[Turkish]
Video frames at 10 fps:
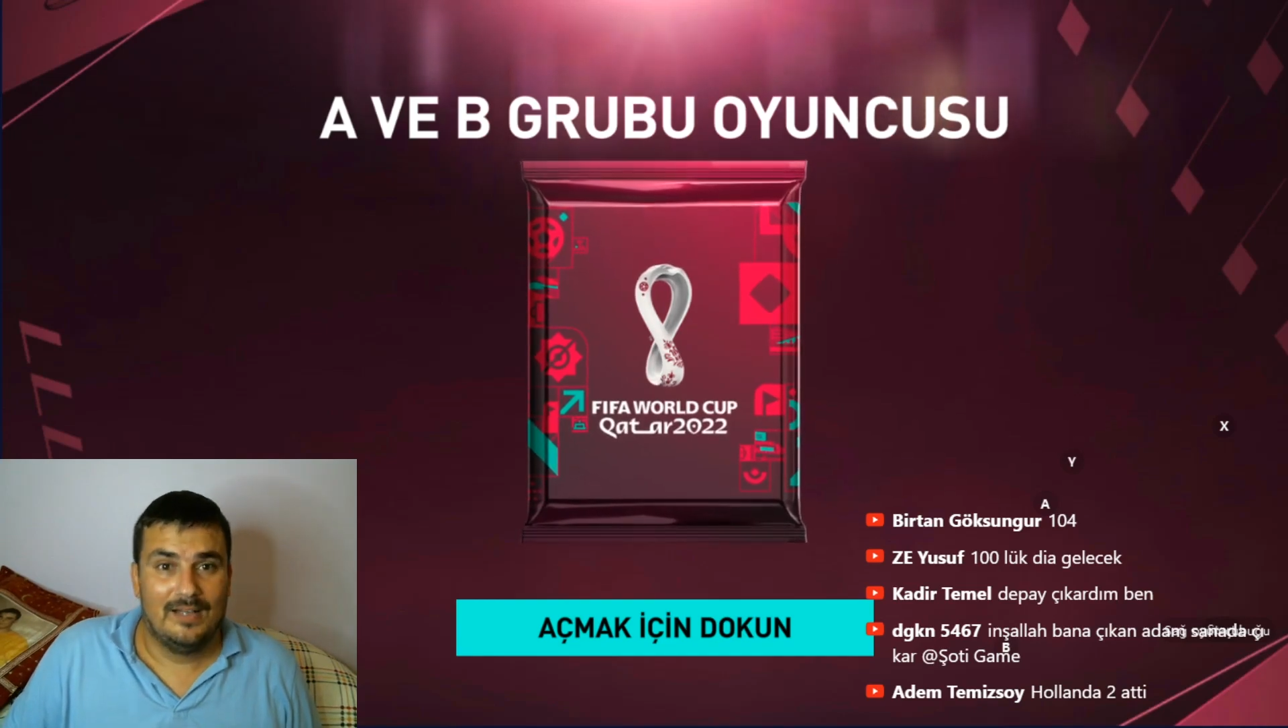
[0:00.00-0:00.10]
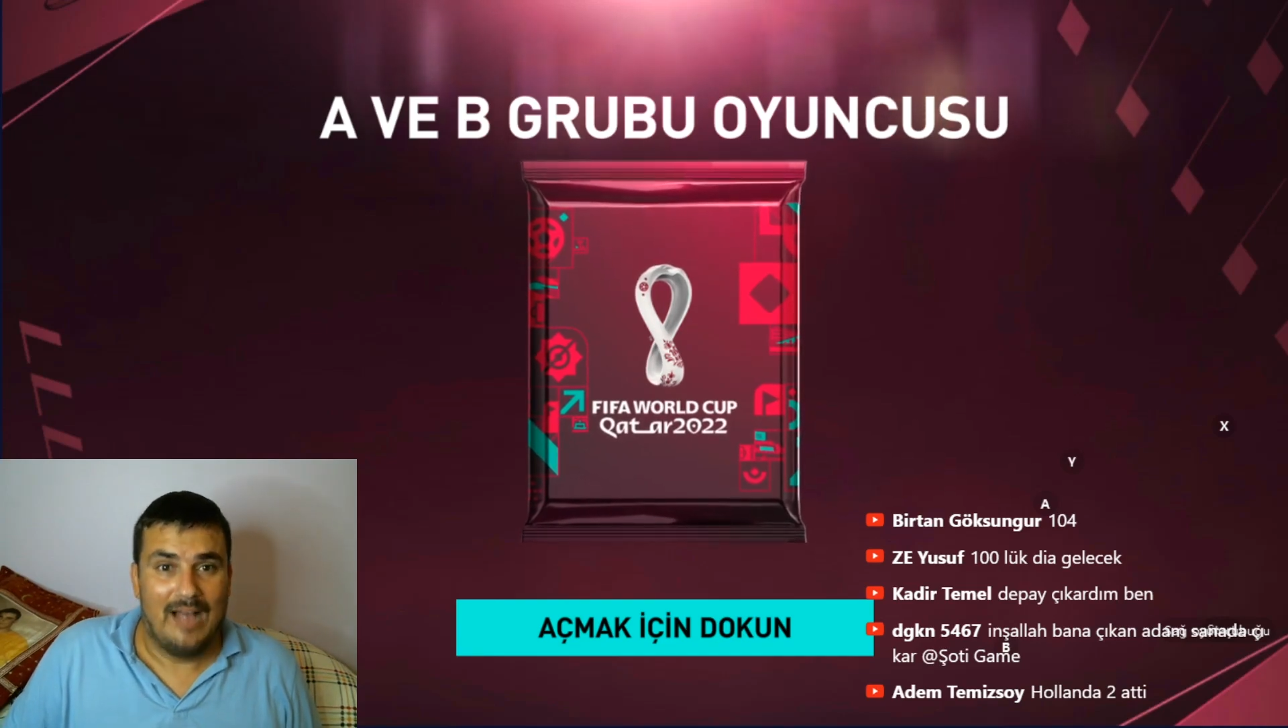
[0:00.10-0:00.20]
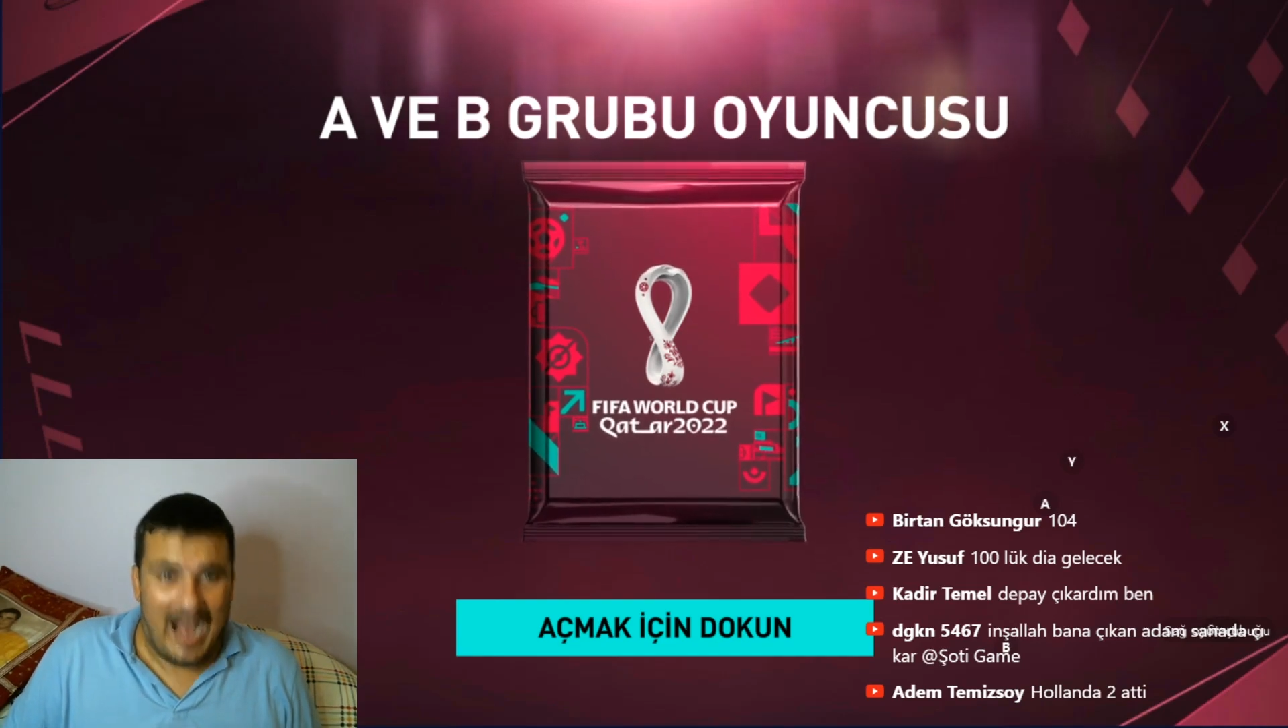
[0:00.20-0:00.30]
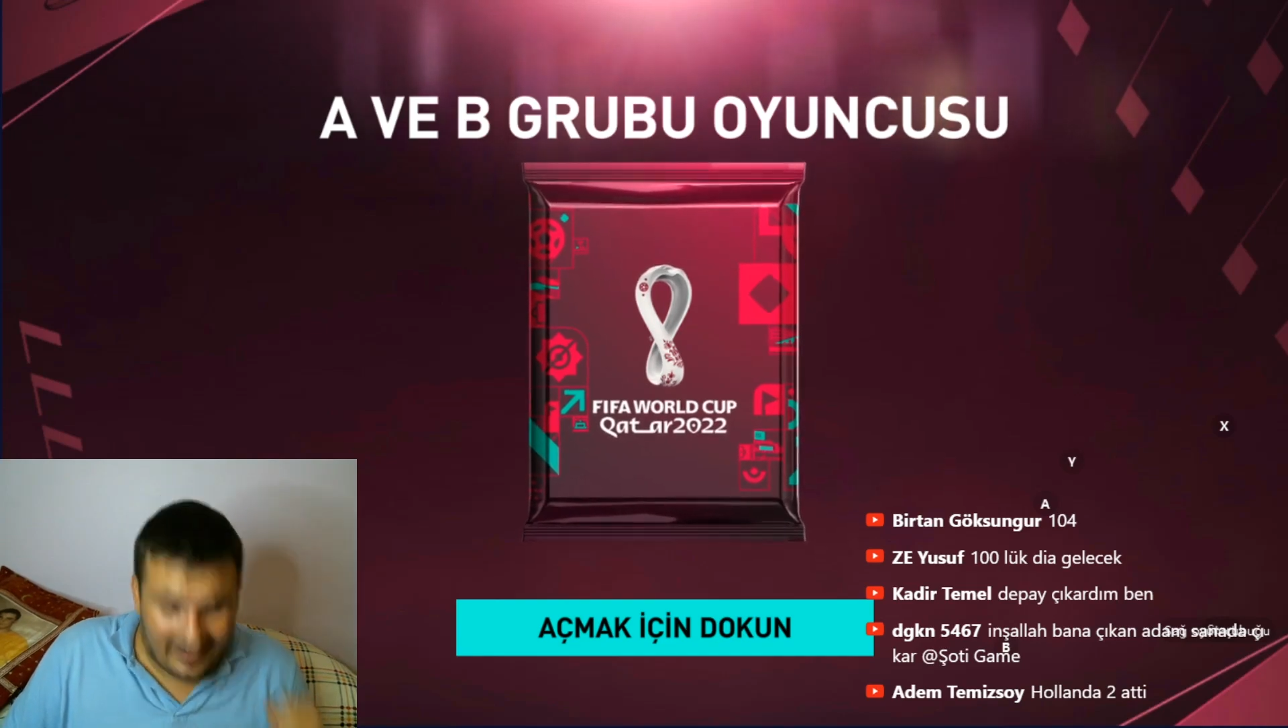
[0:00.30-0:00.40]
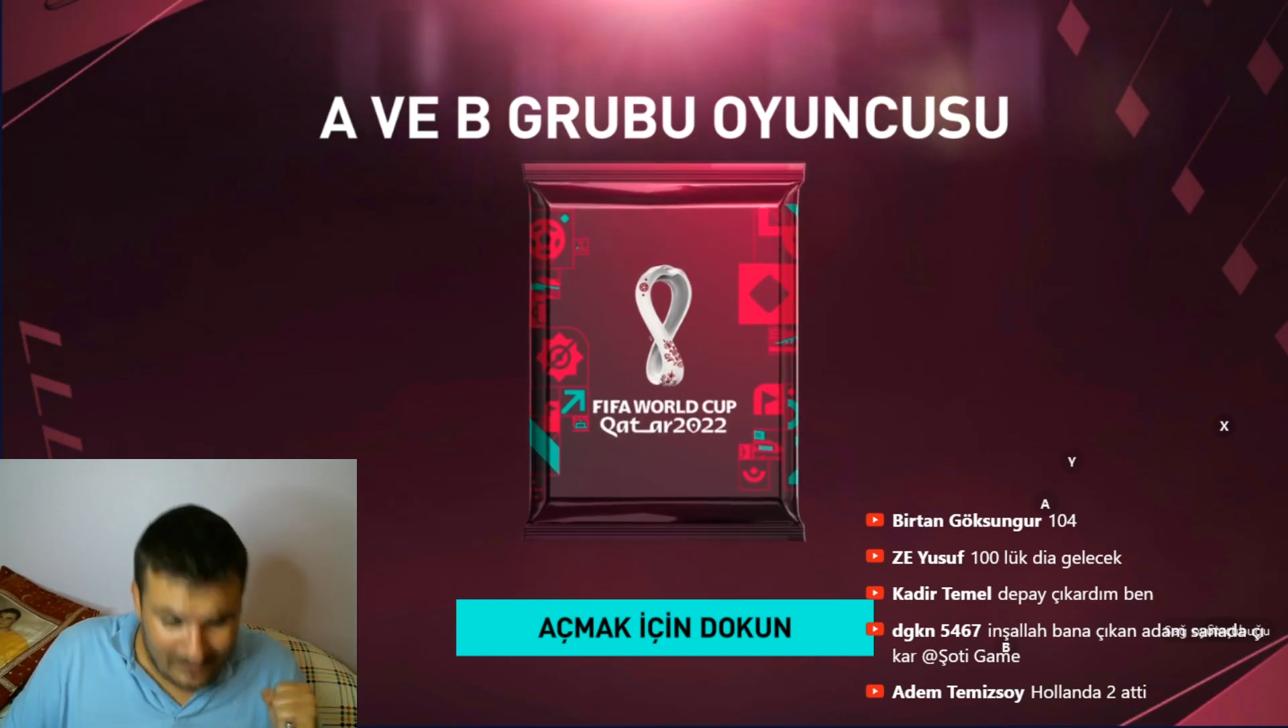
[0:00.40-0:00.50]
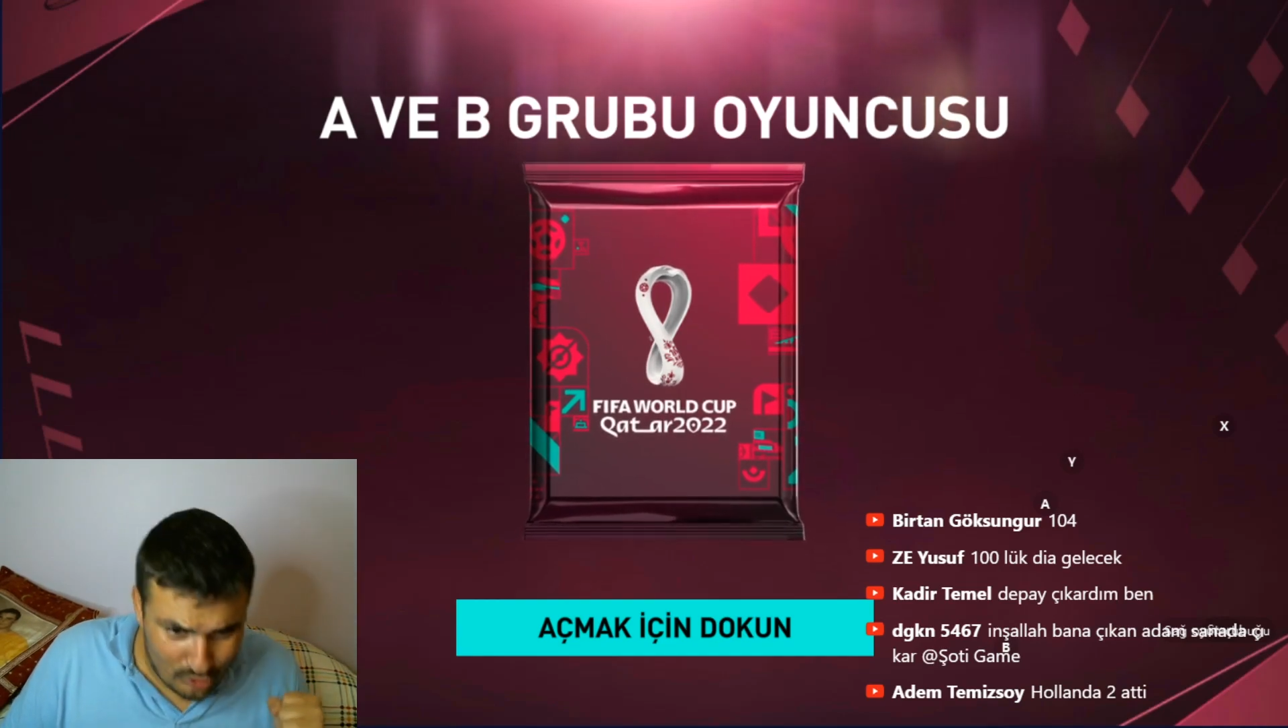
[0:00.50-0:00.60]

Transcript: Hadi